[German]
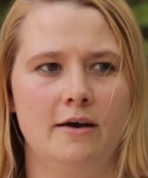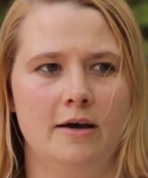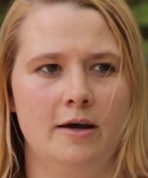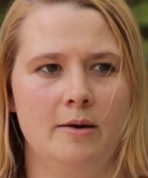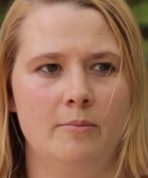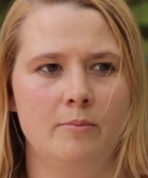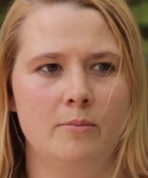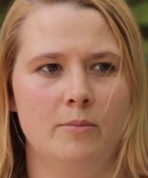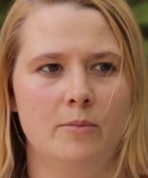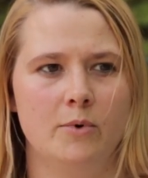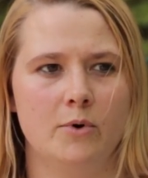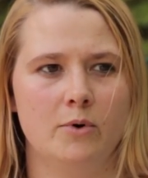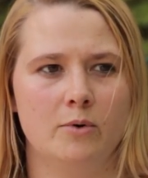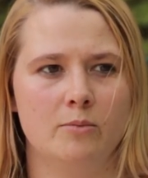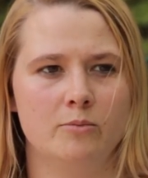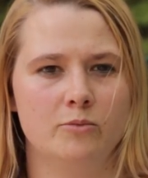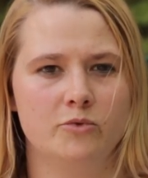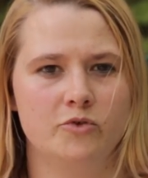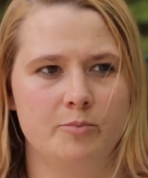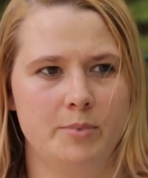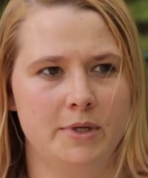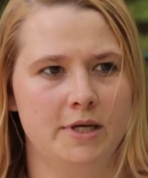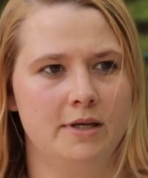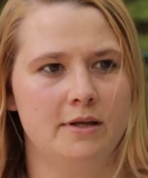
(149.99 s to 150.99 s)
ähm,
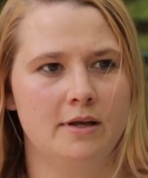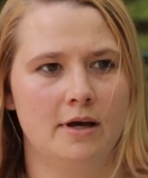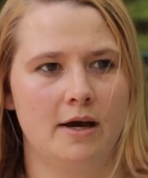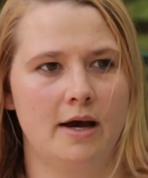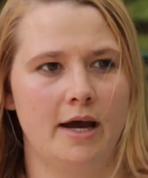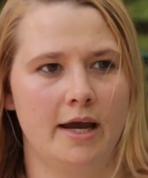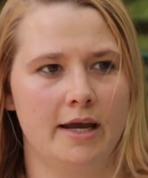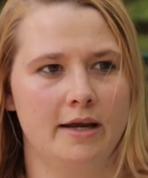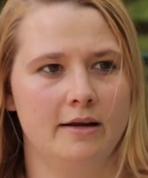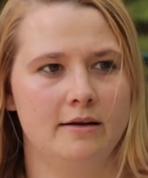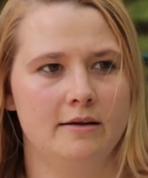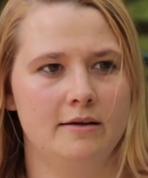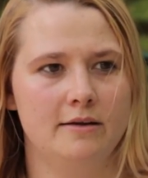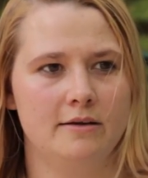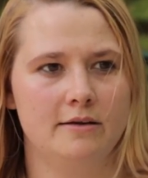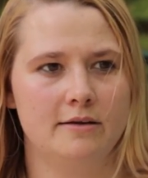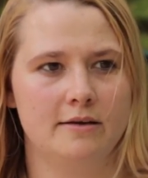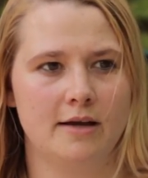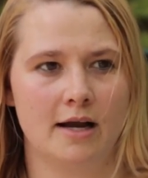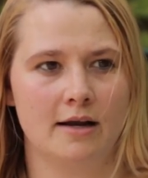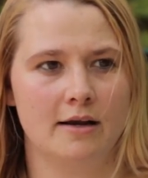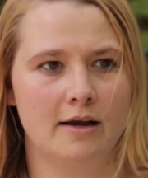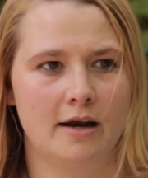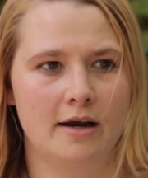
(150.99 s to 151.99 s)
um später
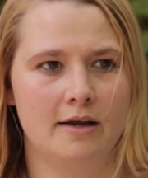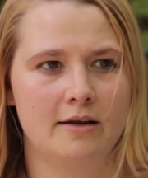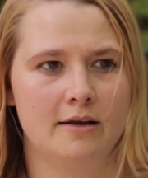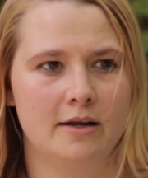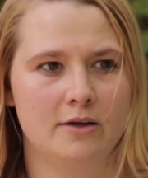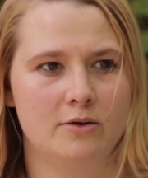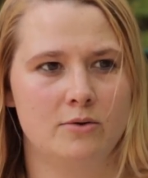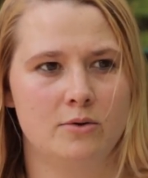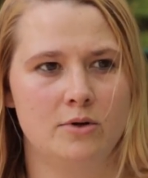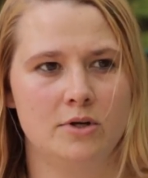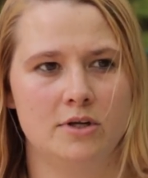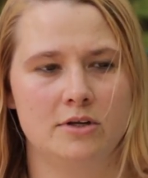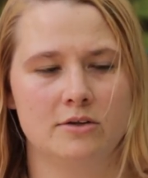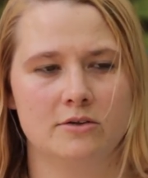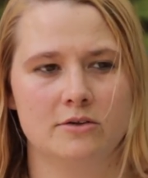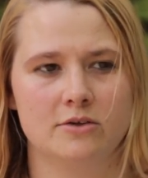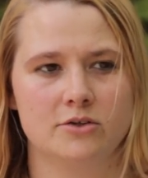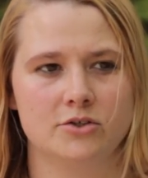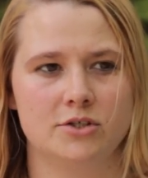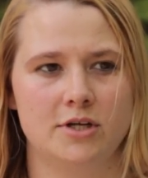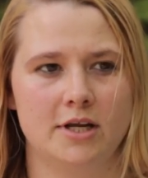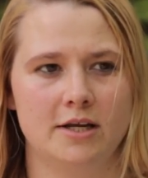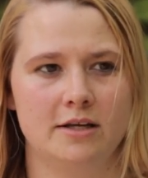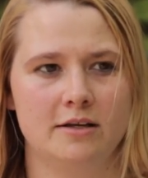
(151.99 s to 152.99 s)
eigentlich gar kein natürliches
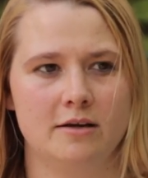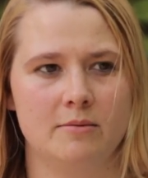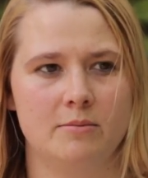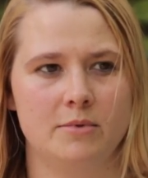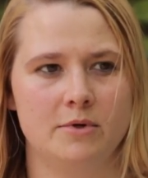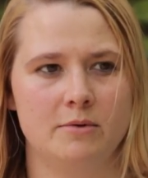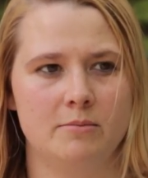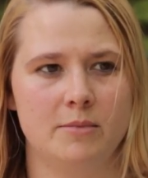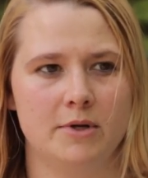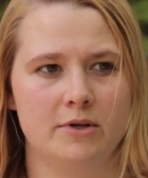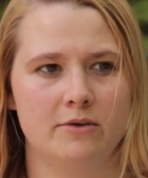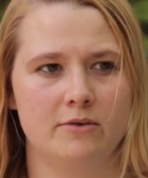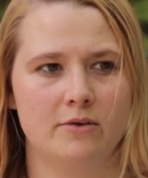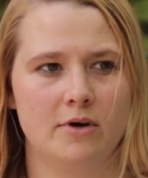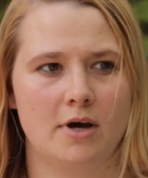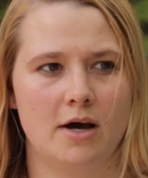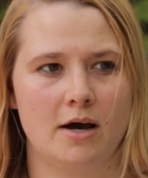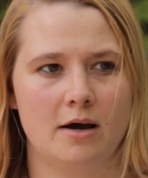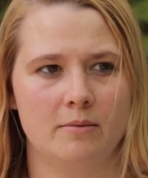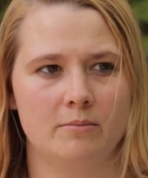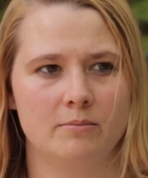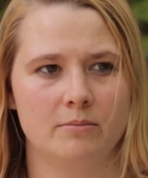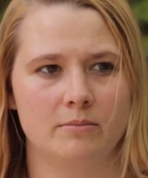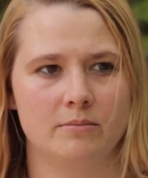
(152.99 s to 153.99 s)
Geschlechterbild mehr zu
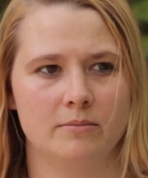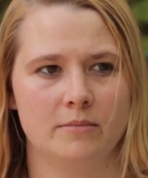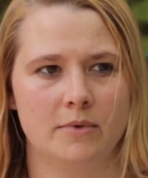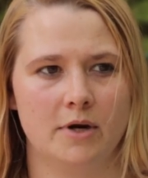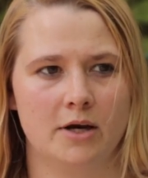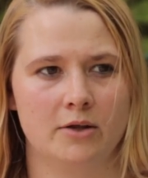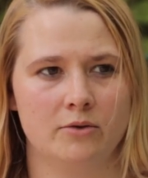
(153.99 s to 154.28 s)
haben.